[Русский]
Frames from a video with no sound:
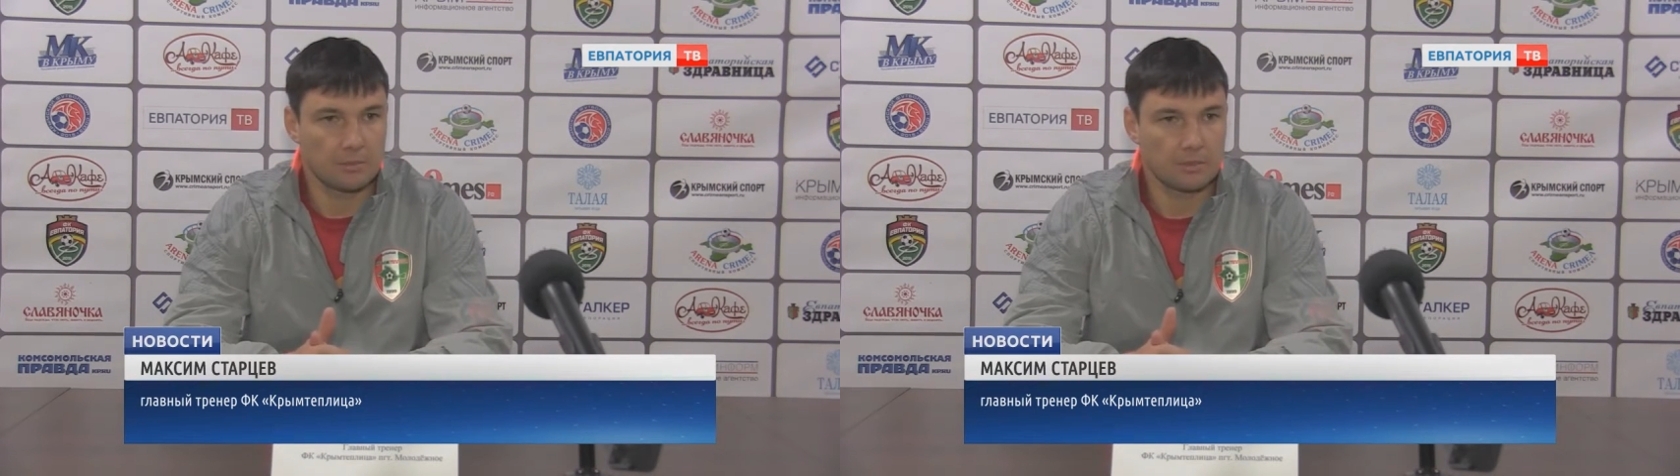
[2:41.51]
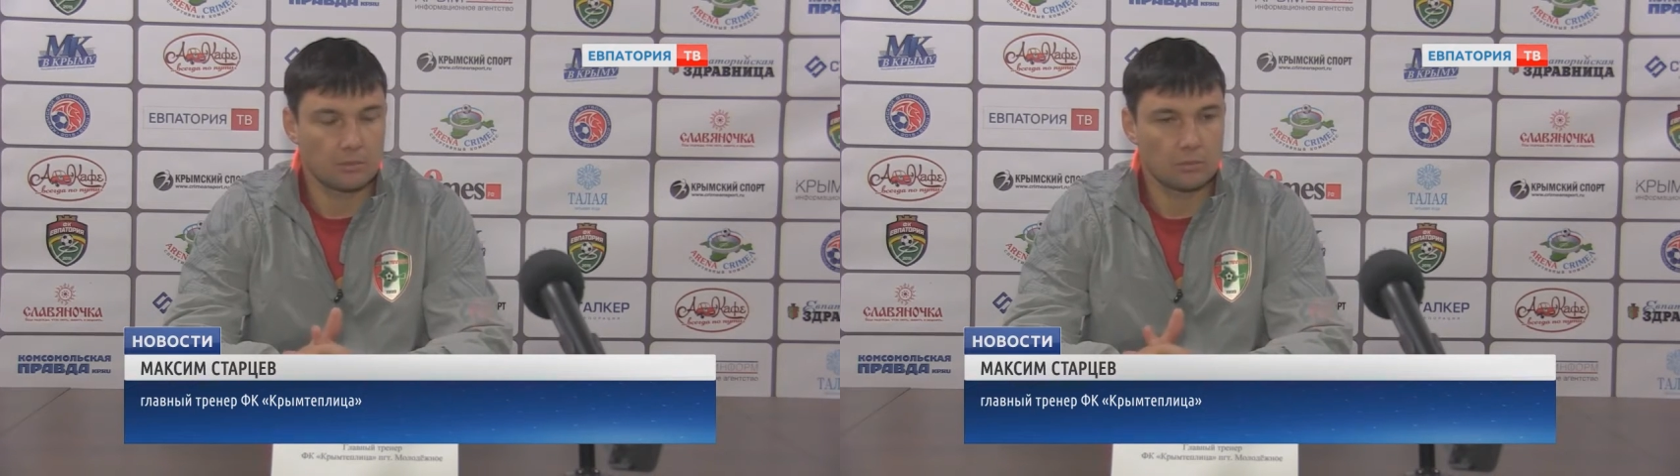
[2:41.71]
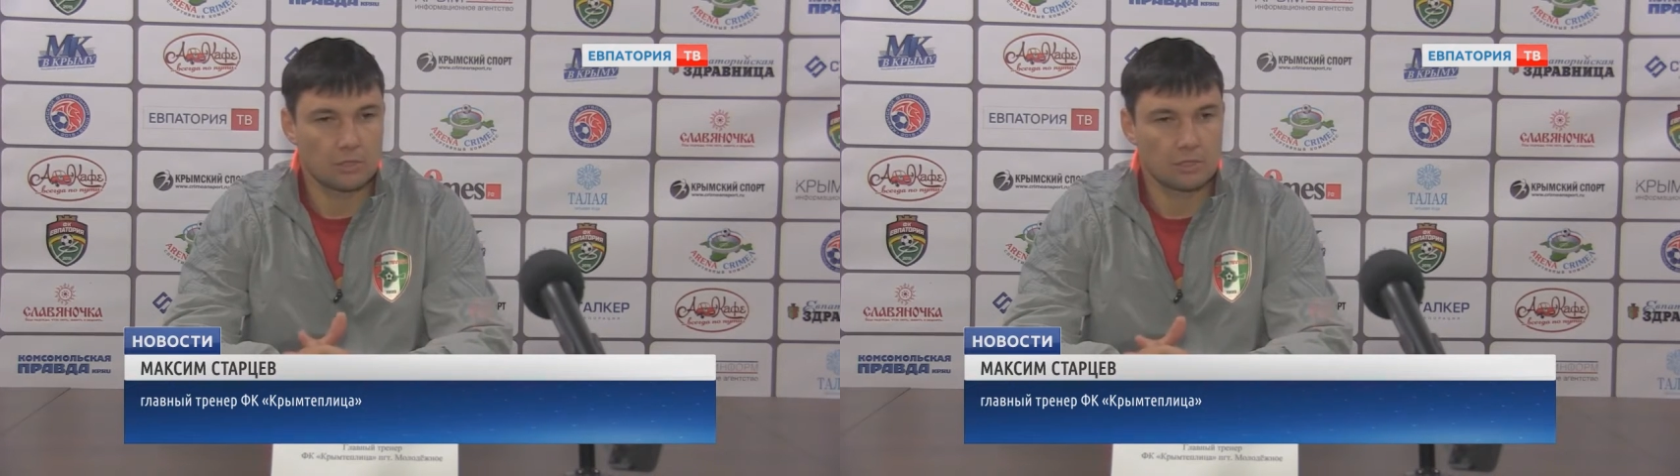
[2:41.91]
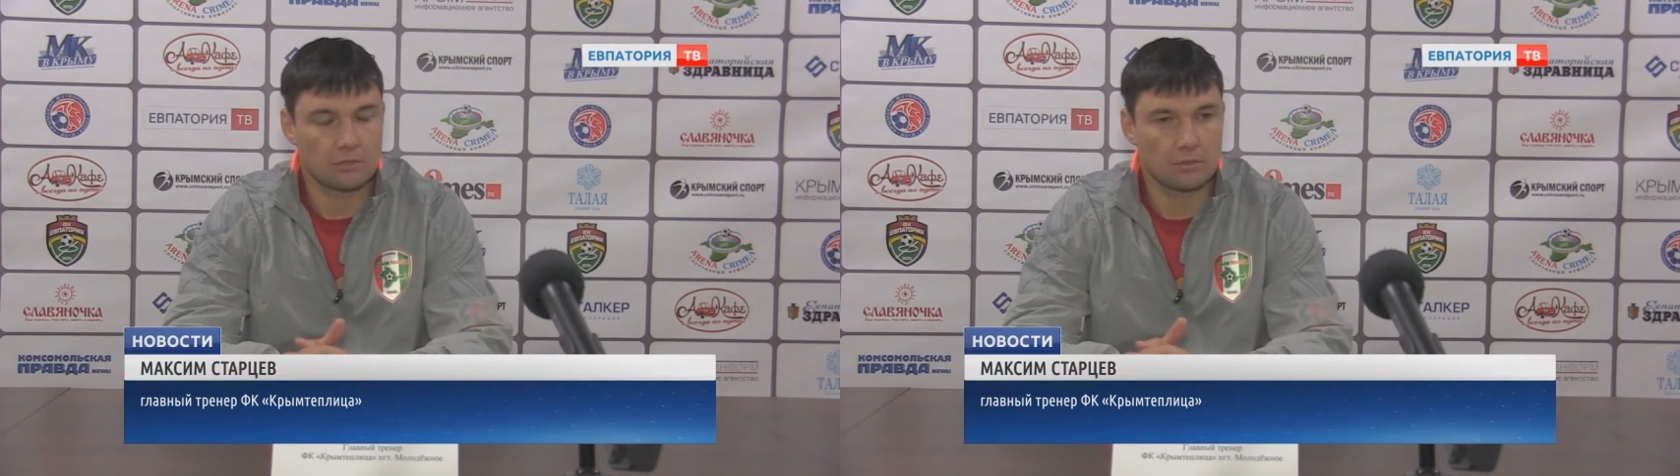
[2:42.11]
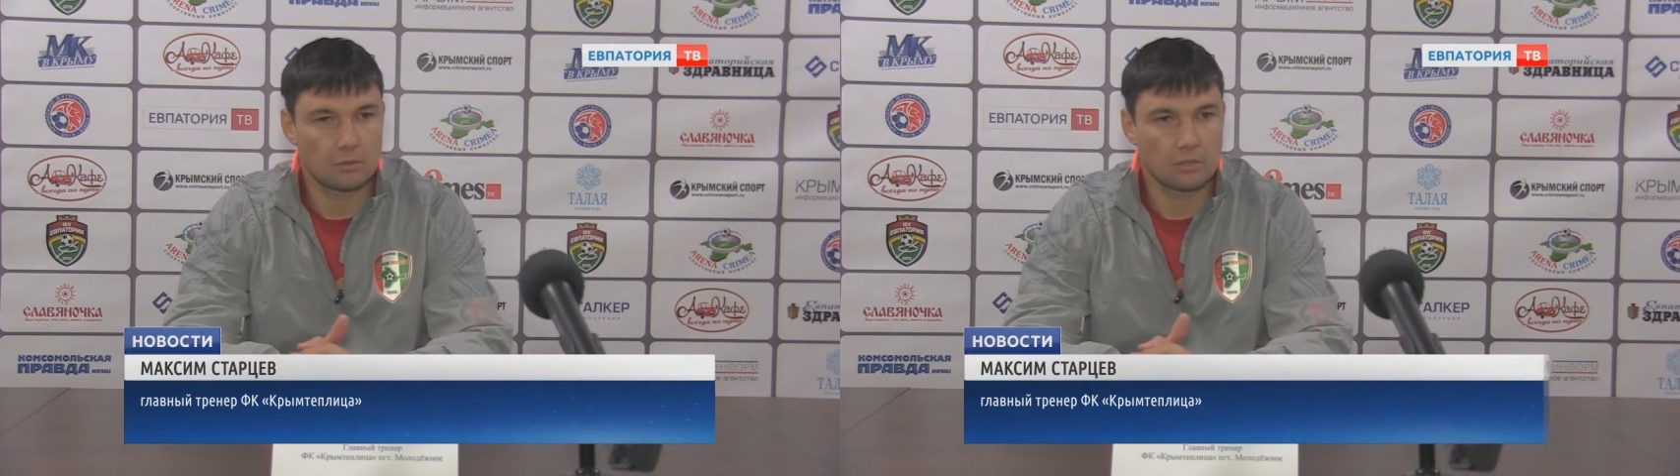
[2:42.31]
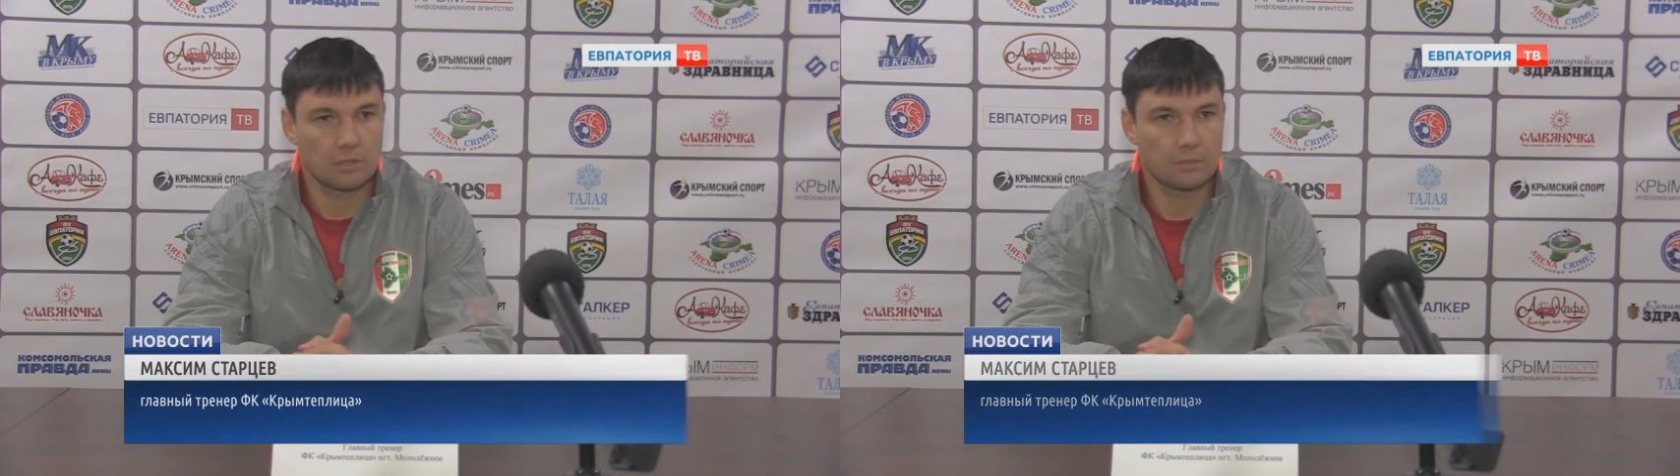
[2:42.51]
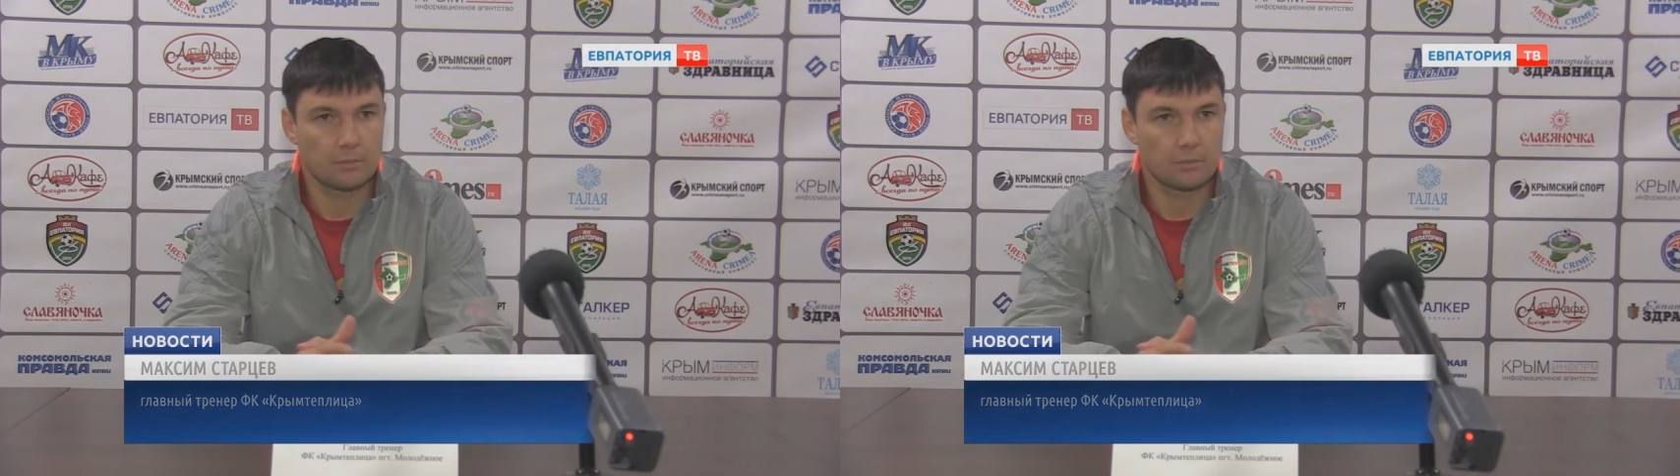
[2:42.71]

моментов у наших ворот.